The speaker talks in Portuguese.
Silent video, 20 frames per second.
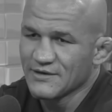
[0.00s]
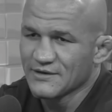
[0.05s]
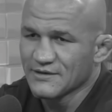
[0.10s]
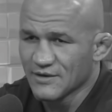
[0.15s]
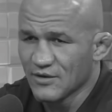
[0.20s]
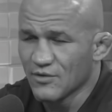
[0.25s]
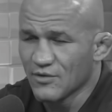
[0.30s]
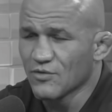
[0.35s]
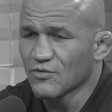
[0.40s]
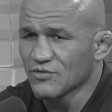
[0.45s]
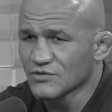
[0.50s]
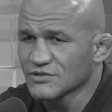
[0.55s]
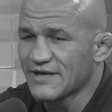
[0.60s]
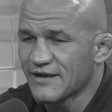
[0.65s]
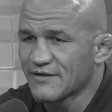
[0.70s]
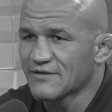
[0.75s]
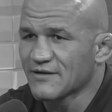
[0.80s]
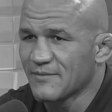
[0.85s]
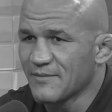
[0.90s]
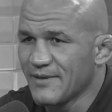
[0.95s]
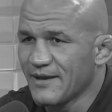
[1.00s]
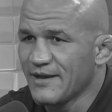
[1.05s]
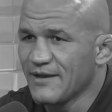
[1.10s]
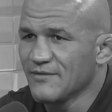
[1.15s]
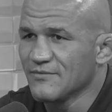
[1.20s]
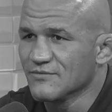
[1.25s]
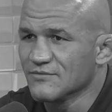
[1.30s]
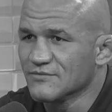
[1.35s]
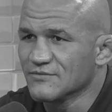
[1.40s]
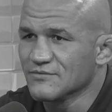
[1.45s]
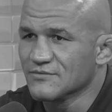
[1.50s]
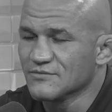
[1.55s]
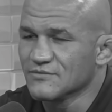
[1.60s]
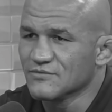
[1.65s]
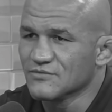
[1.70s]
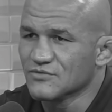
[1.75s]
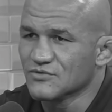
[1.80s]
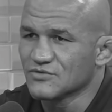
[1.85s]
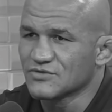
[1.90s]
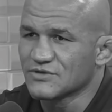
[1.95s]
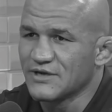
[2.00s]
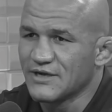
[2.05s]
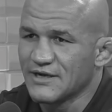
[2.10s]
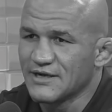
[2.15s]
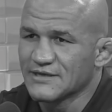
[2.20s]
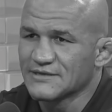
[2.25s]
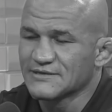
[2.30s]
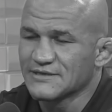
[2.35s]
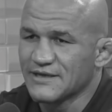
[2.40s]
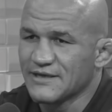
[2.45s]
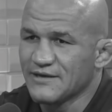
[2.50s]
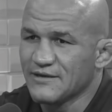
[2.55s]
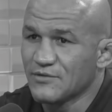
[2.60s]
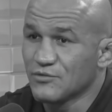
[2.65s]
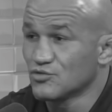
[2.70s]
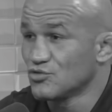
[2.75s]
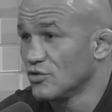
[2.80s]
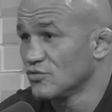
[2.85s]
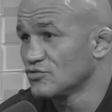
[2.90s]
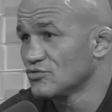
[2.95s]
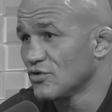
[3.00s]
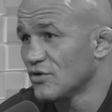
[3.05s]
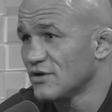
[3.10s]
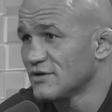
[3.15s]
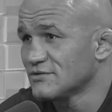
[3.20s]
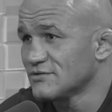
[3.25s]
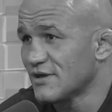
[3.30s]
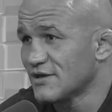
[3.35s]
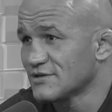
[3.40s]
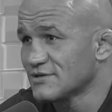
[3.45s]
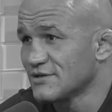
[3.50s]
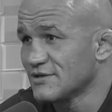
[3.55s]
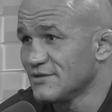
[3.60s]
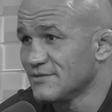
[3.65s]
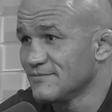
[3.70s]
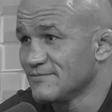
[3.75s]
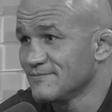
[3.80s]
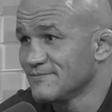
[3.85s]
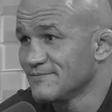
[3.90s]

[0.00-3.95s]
Então eu considero também um dos grandes aí. O John Jones, eu acho que. É,